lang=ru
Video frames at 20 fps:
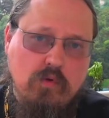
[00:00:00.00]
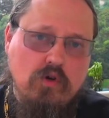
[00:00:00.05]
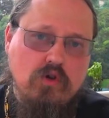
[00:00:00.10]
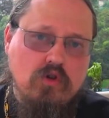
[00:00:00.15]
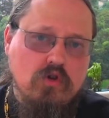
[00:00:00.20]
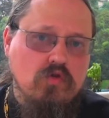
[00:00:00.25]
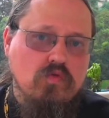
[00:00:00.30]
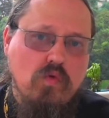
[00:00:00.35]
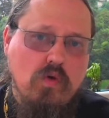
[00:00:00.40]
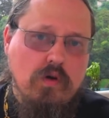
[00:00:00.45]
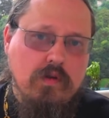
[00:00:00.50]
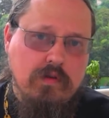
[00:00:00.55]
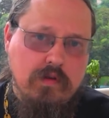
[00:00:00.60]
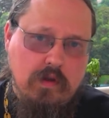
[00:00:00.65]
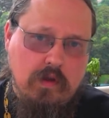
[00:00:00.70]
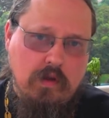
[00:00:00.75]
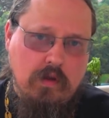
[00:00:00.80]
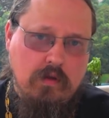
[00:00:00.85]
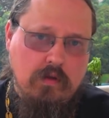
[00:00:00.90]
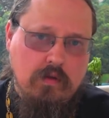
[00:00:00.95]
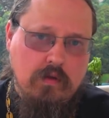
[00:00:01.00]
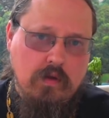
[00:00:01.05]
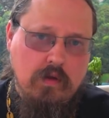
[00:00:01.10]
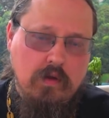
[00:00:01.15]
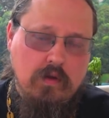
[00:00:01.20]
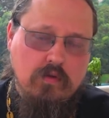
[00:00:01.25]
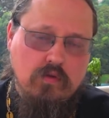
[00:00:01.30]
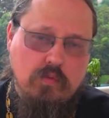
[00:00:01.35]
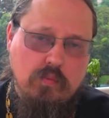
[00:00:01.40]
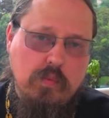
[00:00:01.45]
больше двух дней.
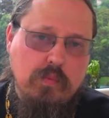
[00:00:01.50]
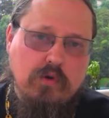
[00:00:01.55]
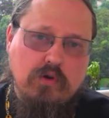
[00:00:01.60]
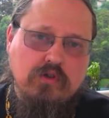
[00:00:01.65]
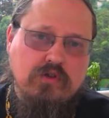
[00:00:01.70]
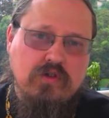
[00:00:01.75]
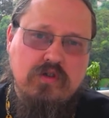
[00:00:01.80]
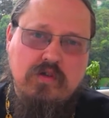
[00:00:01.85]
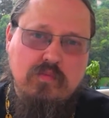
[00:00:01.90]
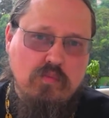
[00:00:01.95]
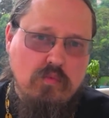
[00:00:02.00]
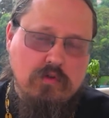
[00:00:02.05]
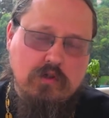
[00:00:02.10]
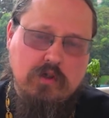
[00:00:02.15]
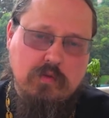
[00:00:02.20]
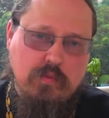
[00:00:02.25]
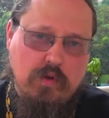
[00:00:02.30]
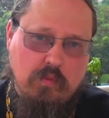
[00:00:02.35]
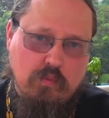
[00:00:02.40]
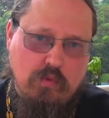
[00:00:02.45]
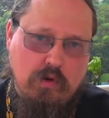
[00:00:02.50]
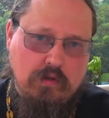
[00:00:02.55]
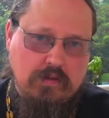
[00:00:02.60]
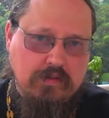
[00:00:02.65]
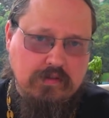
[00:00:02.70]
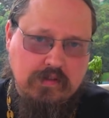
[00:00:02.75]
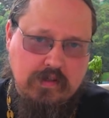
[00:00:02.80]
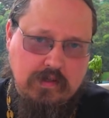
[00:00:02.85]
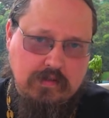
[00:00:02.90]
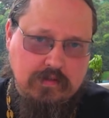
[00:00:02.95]
Но мы просто не можем ему
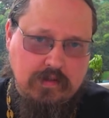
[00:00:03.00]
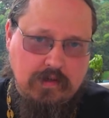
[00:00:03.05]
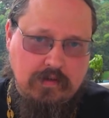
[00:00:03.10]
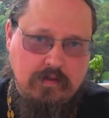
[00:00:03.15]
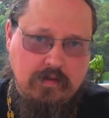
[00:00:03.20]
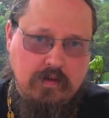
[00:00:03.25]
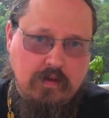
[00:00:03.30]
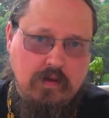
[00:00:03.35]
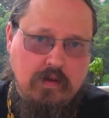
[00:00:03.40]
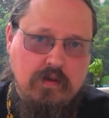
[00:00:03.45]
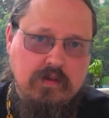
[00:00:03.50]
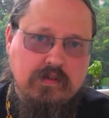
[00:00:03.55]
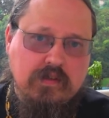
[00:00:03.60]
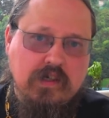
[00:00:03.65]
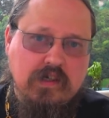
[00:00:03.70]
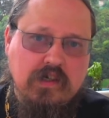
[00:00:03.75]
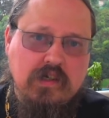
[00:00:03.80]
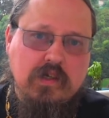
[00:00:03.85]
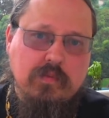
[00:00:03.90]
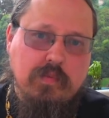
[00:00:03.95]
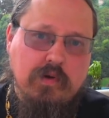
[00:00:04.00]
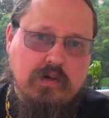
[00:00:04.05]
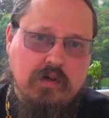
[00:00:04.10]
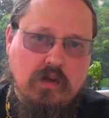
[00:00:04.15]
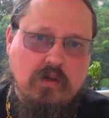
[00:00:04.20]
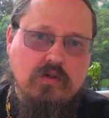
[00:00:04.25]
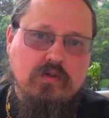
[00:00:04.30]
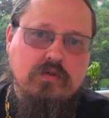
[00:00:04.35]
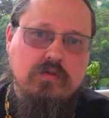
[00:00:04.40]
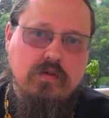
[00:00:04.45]
это сказать. Скажите,
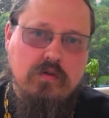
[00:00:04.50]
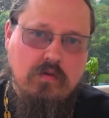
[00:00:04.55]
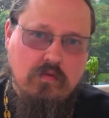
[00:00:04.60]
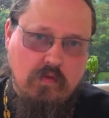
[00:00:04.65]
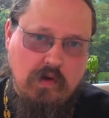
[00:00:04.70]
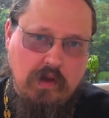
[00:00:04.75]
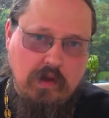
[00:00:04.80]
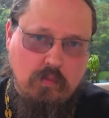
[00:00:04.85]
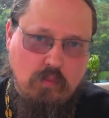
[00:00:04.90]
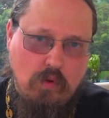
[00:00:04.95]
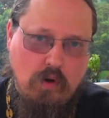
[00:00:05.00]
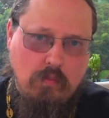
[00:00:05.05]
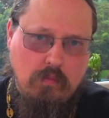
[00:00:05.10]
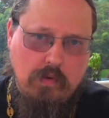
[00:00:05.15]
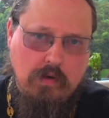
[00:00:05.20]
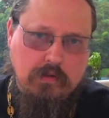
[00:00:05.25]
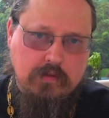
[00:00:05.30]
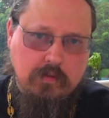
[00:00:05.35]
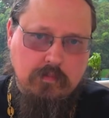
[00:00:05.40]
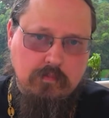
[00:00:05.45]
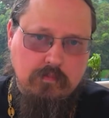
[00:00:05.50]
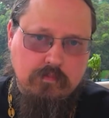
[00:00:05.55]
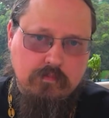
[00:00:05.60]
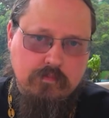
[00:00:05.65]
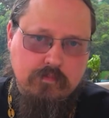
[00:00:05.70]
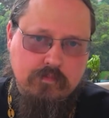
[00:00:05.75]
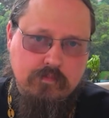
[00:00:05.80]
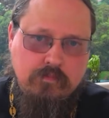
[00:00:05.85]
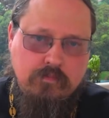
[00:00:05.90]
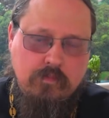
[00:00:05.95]
пожалуйста, вы ему об этом.
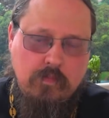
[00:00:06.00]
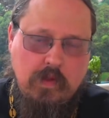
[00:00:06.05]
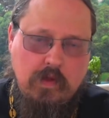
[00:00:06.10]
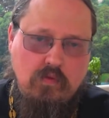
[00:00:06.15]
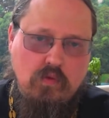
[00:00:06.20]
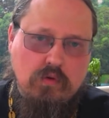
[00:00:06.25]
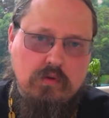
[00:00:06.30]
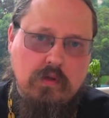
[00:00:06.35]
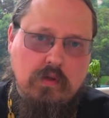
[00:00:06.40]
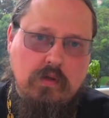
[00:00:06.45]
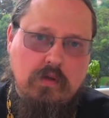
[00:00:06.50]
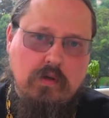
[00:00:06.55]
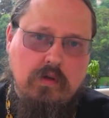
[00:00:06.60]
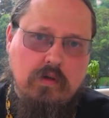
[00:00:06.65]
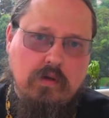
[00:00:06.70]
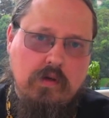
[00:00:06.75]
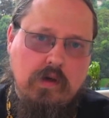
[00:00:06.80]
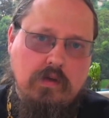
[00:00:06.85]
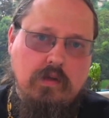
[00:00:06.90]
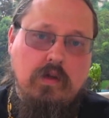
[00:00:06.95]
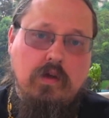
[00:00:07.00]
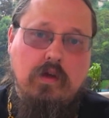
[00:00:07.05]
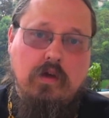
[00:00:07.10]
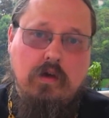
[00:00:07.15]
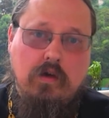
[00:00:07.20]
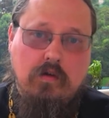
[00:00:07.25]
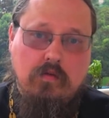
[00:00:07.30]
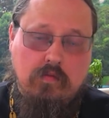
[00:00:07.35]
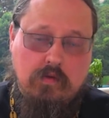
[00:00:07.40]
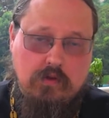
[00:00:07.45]
И вот, когда
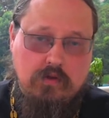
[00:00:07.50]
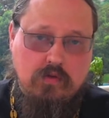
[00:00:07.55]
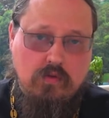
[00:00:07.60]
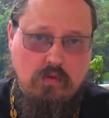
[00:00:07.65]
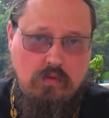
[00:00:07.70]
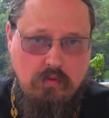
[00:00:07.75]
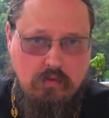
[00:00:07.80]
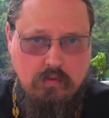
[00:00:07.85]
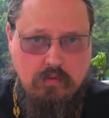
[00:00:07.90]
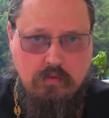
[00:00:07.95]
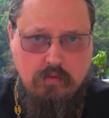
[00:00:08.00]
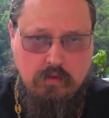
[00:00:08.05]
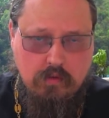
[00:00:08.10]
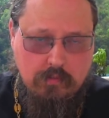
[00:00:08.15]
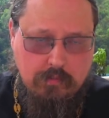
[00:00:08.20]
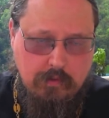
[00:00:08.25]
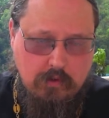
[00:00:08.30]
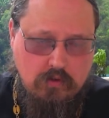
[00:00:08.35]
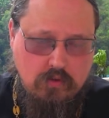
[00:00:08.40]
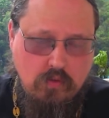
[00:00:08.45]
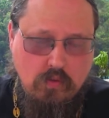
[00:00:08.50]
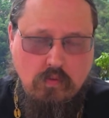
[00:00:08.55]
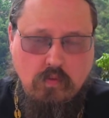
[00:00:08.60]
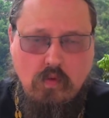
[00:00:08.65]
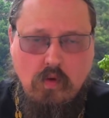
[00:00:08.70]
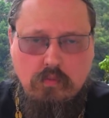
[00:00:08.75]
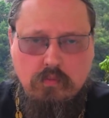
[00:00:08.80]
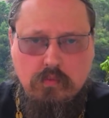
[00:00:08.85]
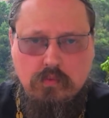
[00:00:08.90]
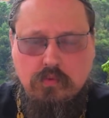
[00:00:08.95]
я вошел, э, прошел
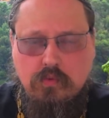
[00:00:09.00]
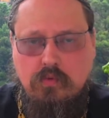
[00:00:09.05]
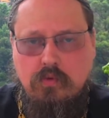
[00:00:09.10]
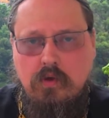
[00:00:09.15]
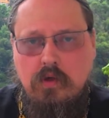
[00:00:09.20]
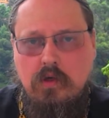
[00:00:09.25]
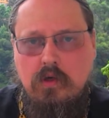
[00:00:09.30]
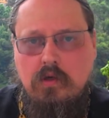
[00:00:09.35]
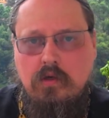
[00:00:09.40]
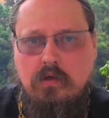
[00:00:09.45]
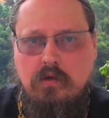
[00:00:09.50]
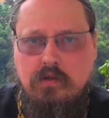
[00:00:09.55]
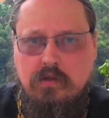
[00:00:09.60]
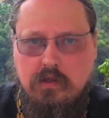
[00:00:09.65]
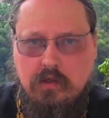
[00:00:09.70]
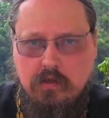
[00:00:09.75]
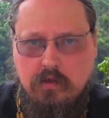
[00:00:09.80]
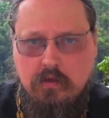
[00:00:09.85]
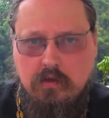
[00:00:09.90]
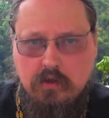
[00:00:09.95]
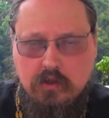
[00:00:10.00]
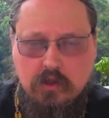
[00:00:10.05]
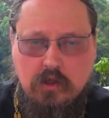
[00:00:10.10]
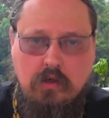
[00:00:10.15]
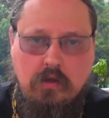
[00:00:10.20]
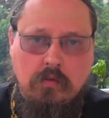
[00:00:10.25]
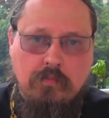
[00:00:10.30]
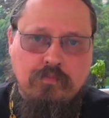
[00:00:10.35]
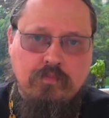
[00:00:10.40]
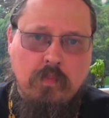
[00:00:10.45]
в комнату, где
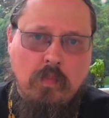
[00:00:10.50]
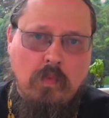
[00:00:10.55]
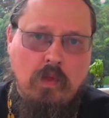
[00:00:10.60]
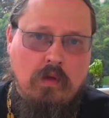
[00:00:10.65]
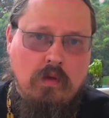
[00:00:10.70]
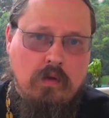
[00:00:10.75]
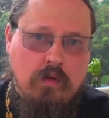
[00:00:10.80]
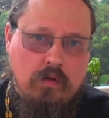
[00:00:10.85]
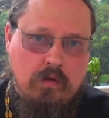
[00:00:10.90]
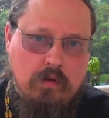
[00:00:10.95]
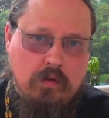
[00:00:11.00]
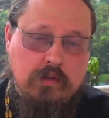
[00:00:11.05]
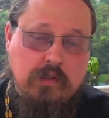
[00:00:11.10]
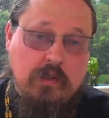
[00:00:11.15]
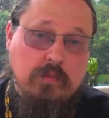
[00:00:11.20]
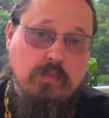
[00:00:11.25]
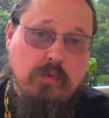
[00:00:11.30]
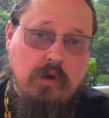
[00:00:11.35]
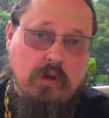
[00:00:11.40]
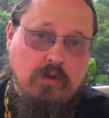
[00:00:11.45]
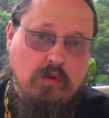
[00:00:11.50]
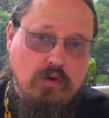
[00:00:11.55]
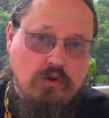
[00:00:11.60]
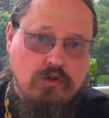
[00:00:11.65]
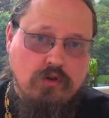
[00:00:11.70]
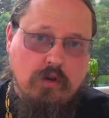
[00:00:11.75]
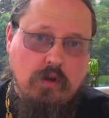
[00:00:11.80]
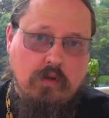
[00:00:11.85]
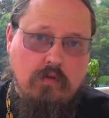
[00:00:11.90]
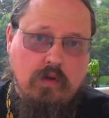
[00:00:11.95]
лежал э, этот
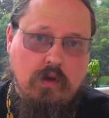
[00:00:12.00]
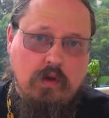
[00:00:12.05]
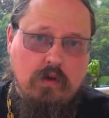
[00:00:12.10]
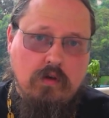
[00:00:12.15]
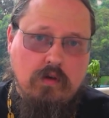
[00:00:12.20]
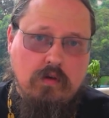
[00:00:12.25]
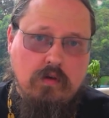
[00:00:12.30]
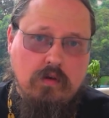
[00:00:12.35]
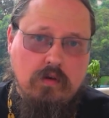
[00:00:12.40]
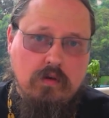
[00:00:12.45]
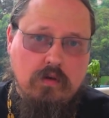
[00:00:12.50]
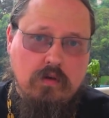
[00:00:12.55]
молодой человек,